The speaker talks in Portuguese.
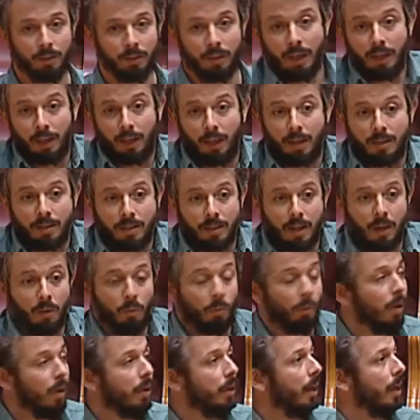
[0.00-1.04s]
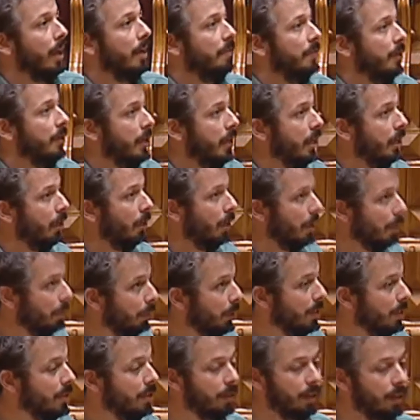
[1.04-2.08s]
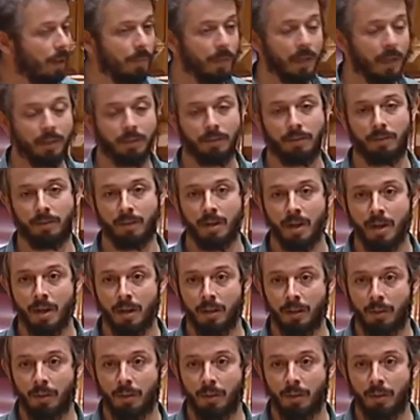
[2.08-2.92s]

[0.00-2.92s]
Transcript: Tem razão quando reivindicam implicitamente